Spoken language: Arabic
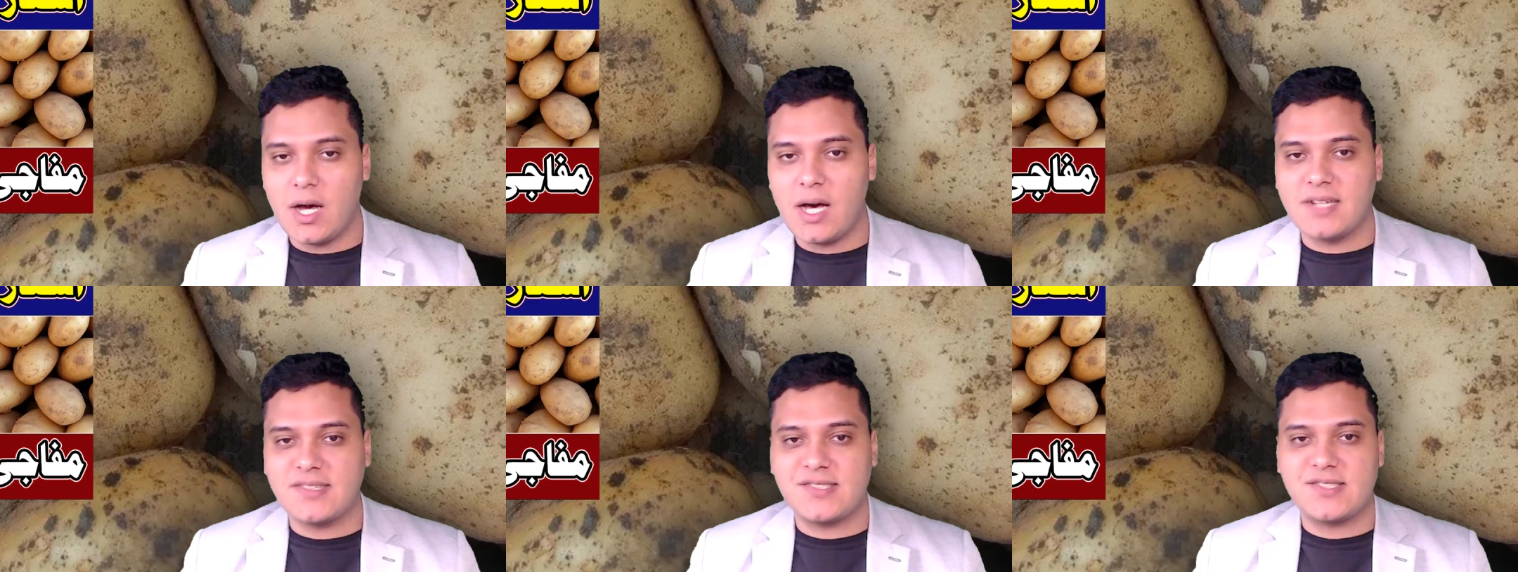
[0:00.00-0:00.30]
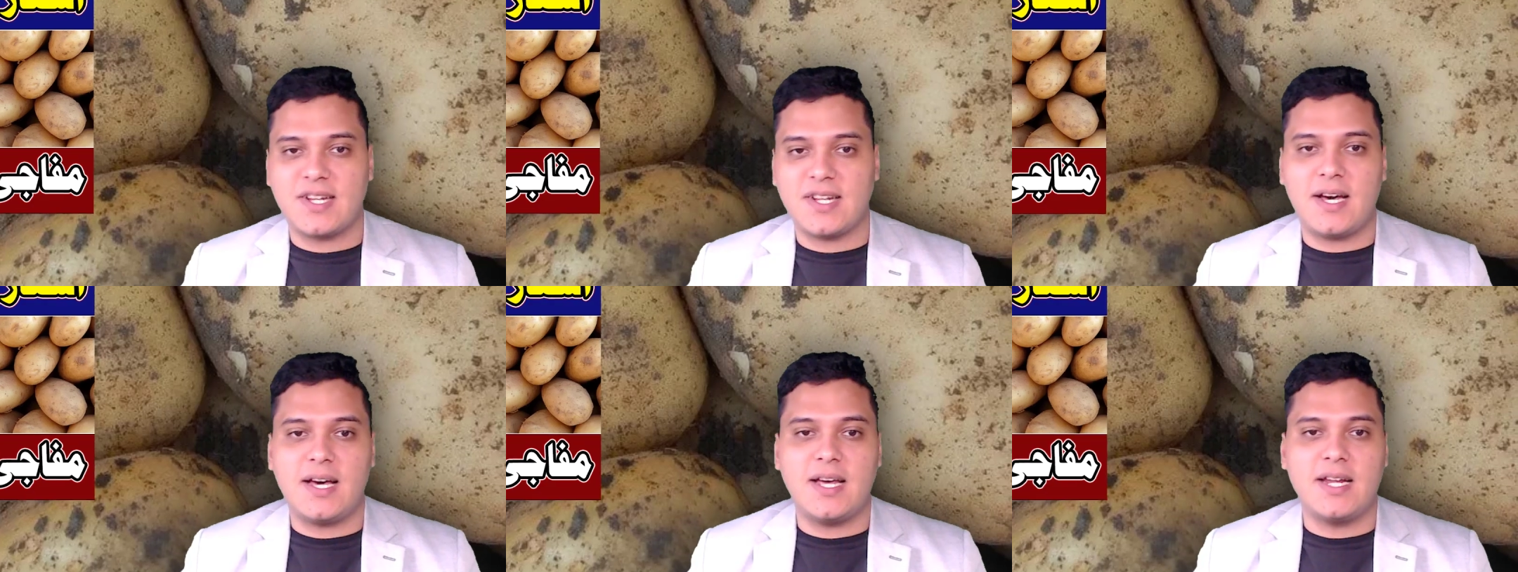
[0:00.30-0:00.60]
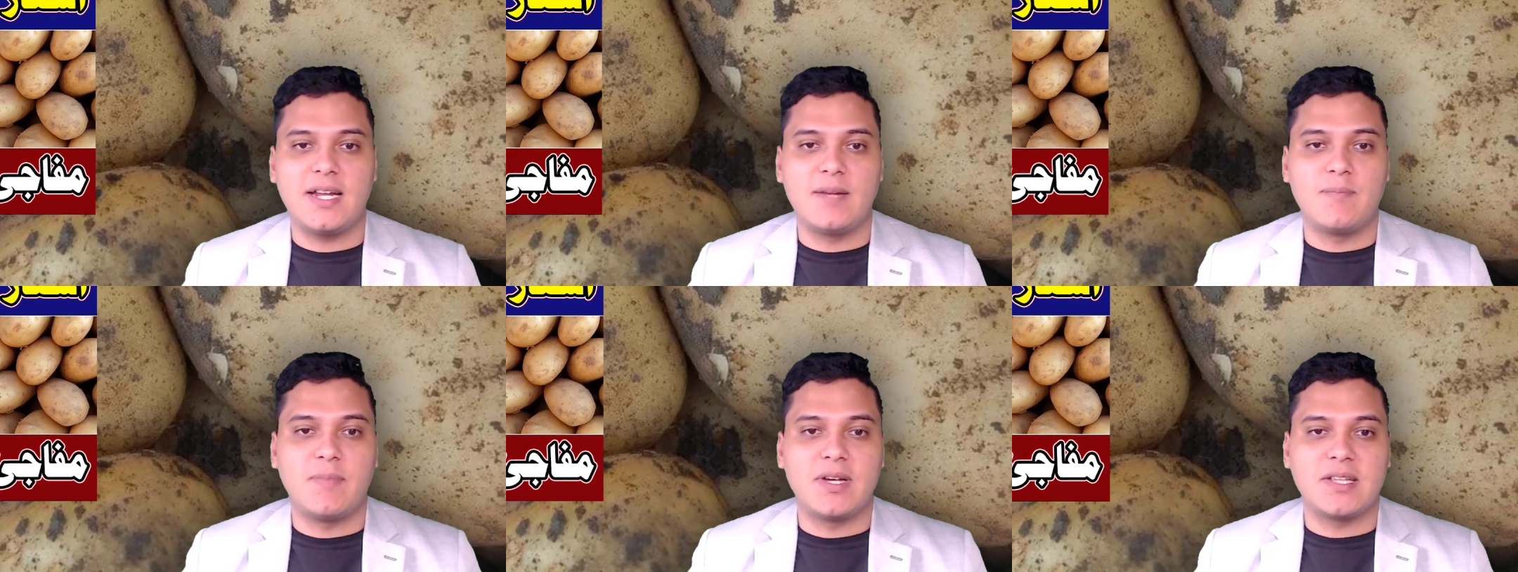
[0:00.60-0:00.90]

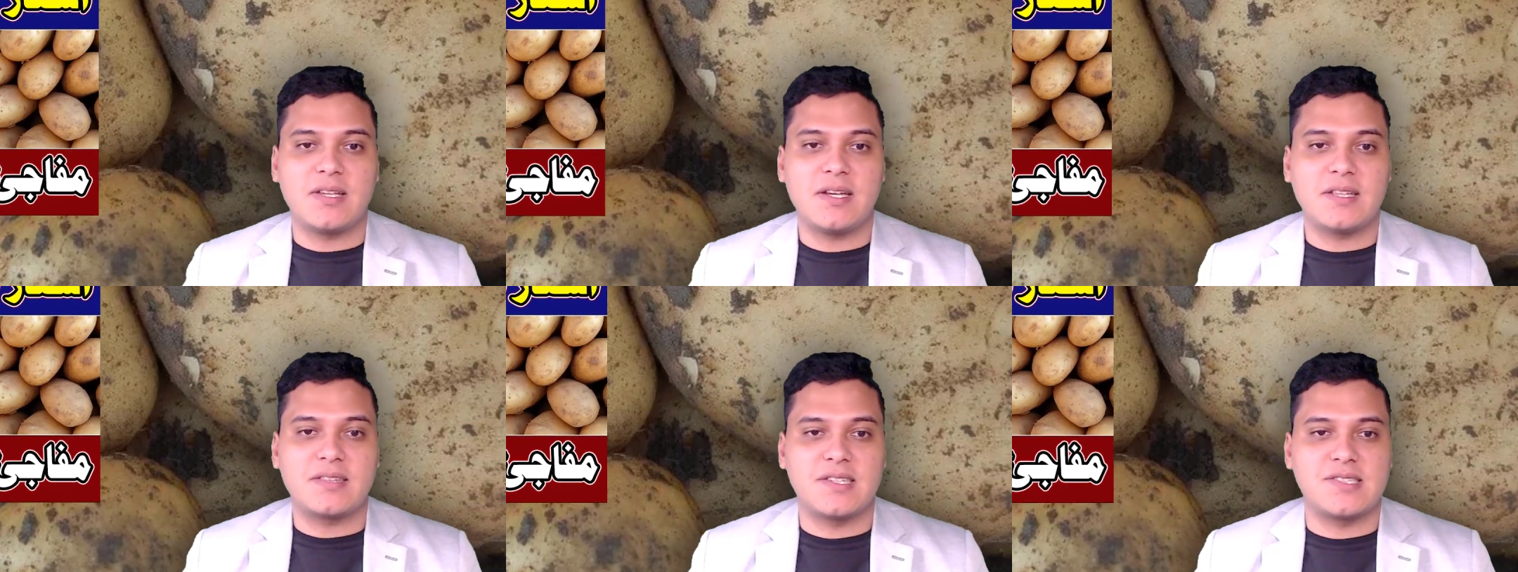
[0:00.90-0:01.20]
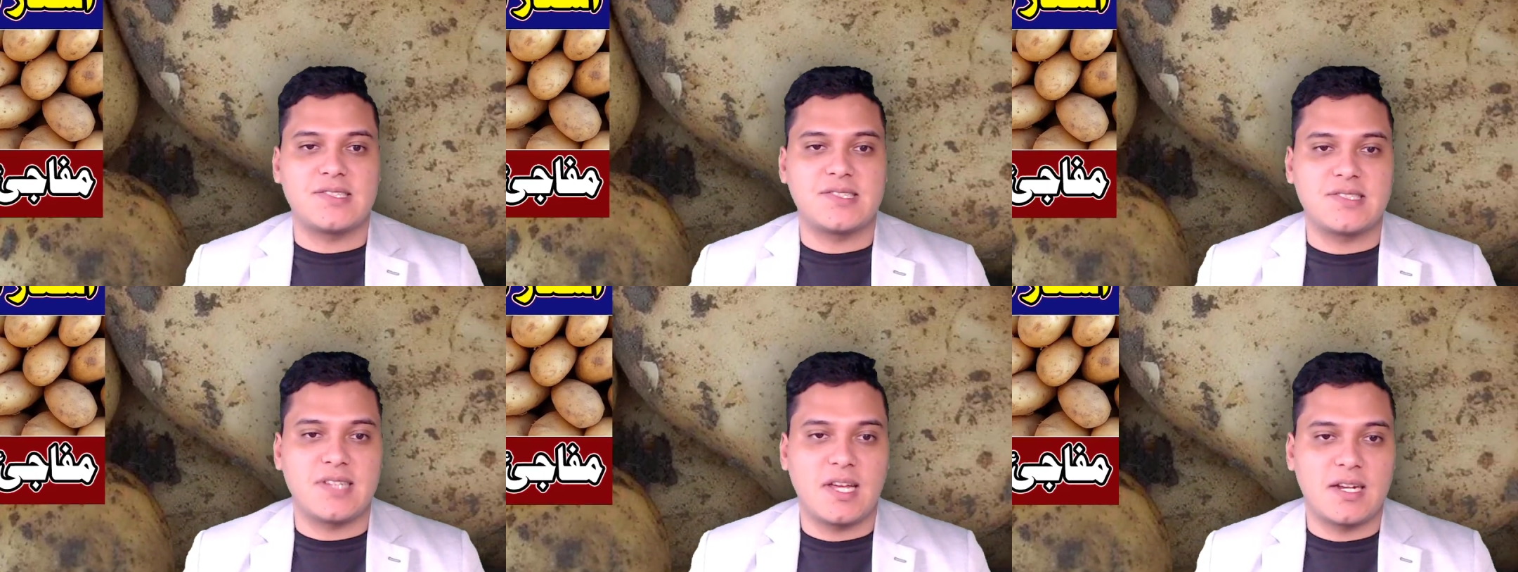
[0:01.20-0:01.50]
أسعار البطاطس